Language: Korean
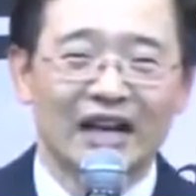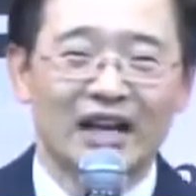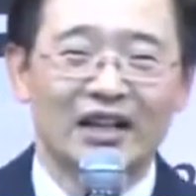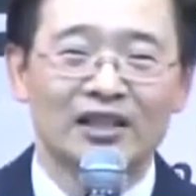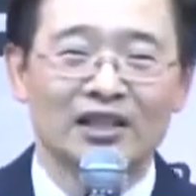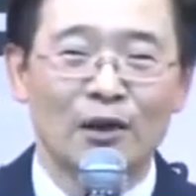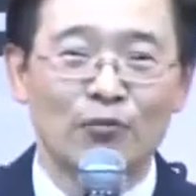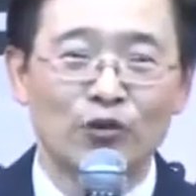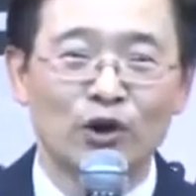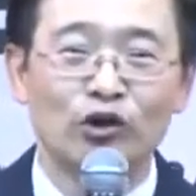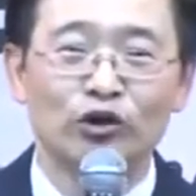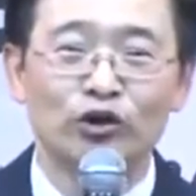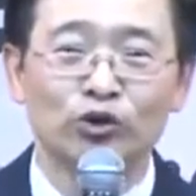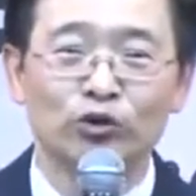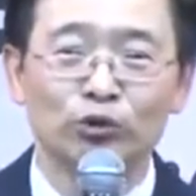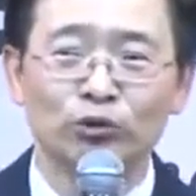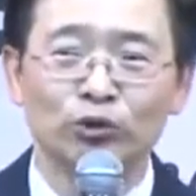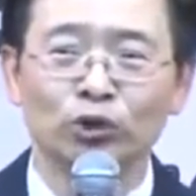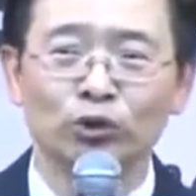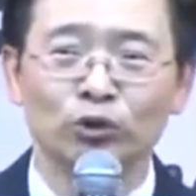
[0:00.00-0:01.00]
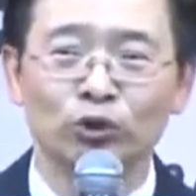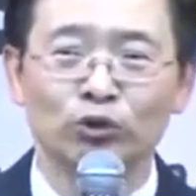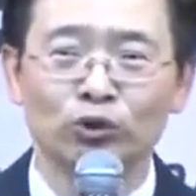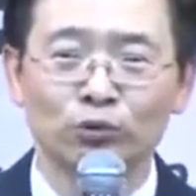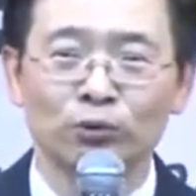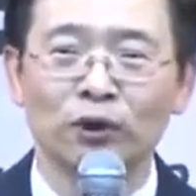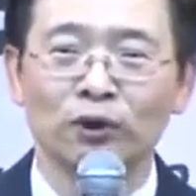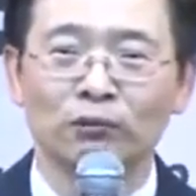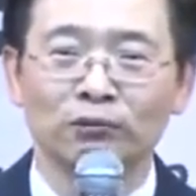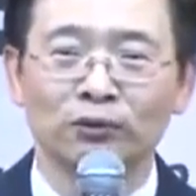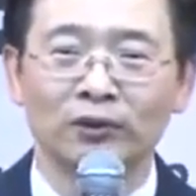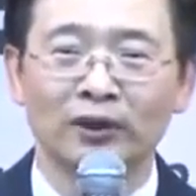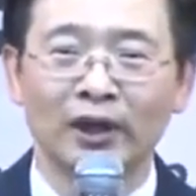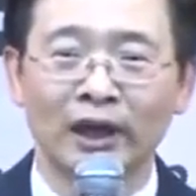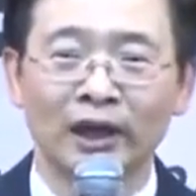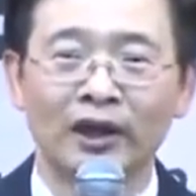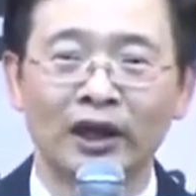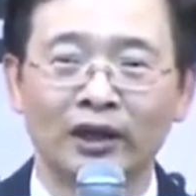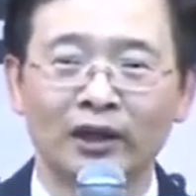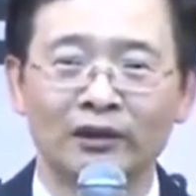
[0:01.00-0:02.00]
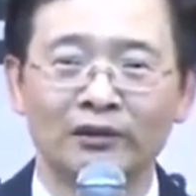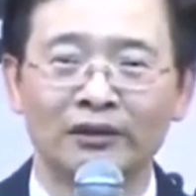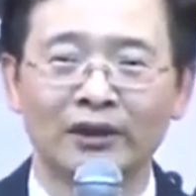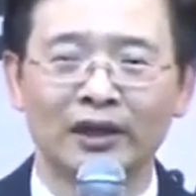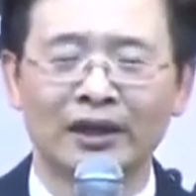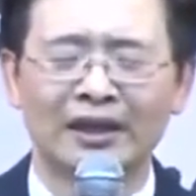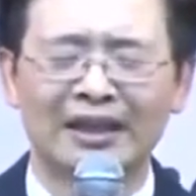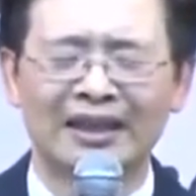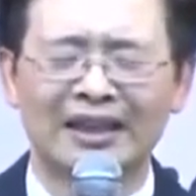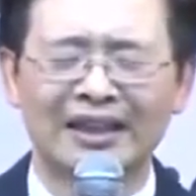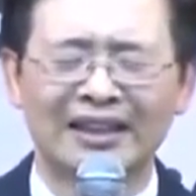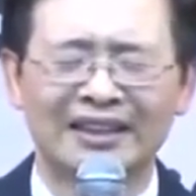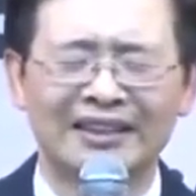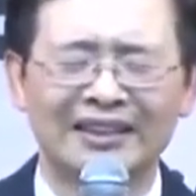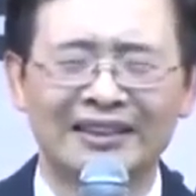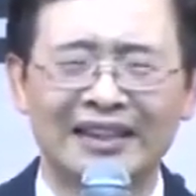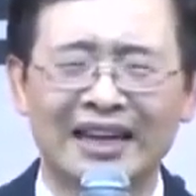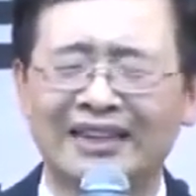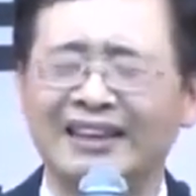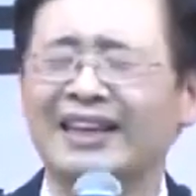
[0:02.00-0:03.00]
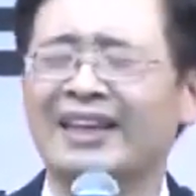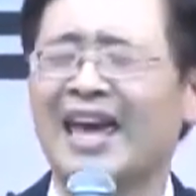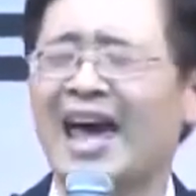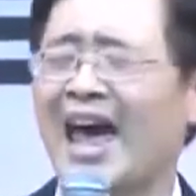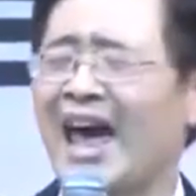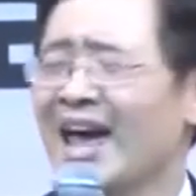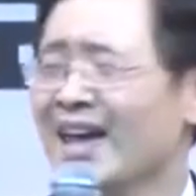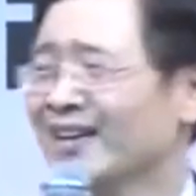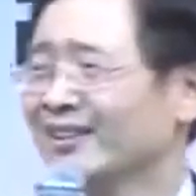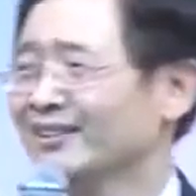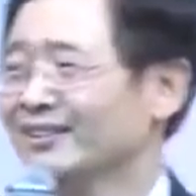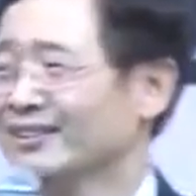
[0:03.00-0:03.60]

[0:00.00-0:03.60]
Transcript: 한 3개월 정도 주면 해결했거든요. 그래, 그렇게 해.